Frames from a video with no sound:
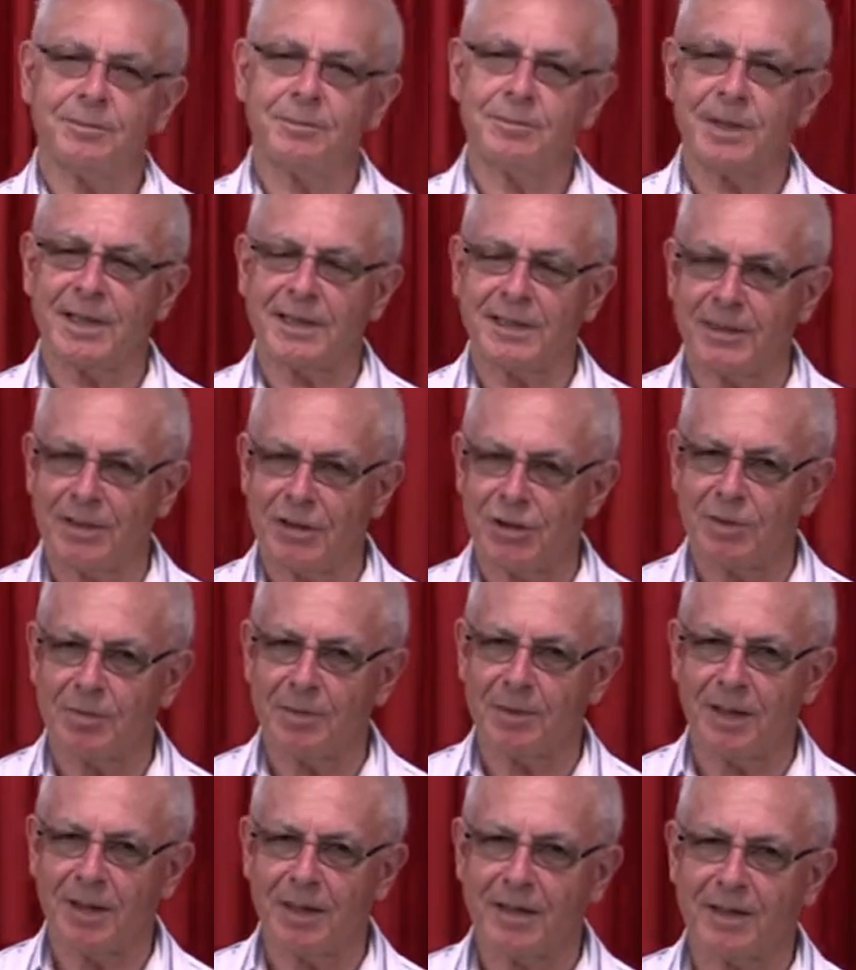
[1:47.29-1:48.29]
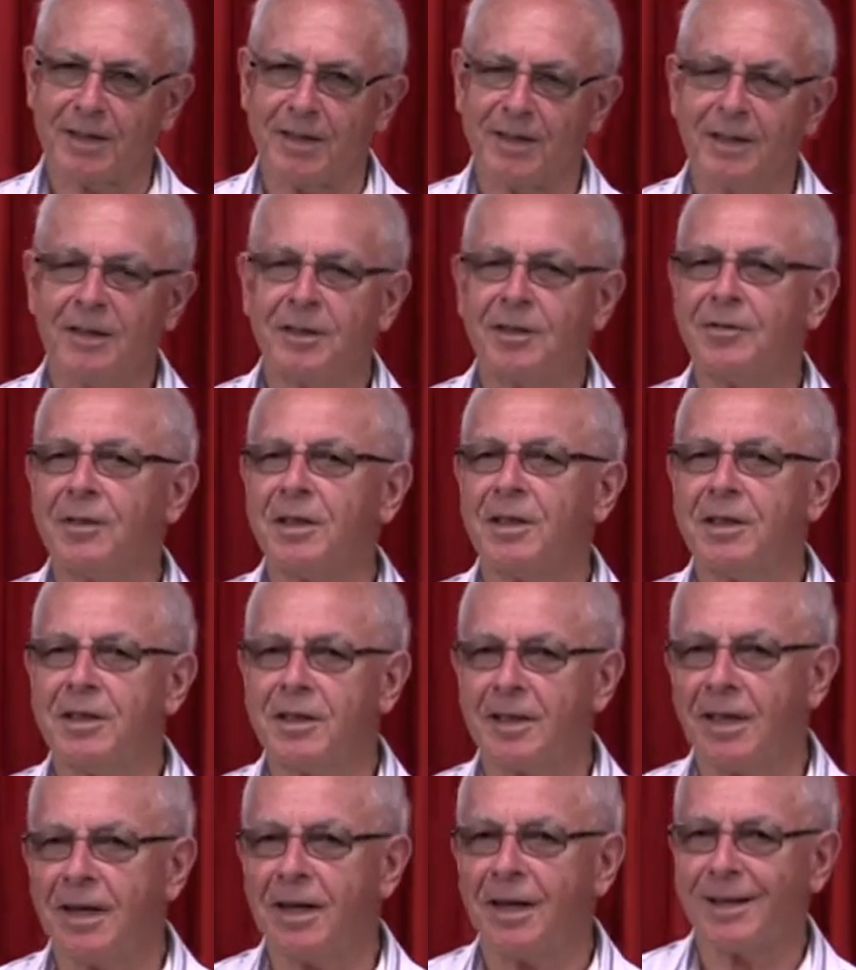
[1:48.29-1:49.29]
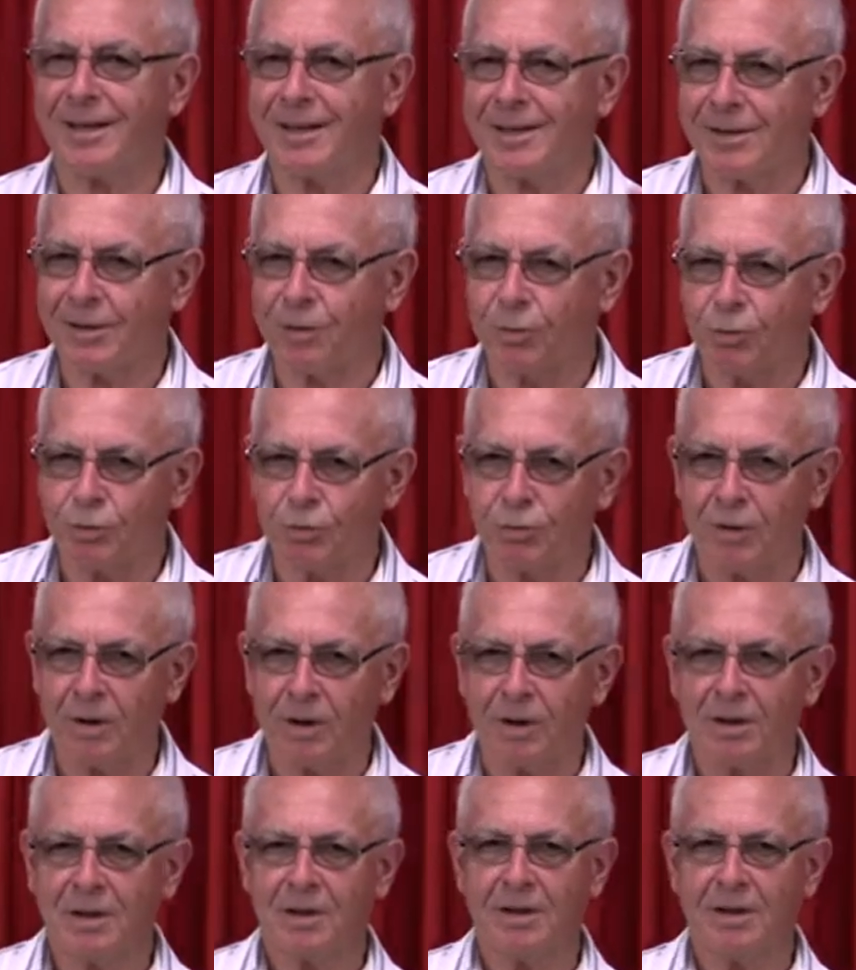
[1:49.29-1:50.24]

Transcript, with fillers: partecipare, di venire a casa tua,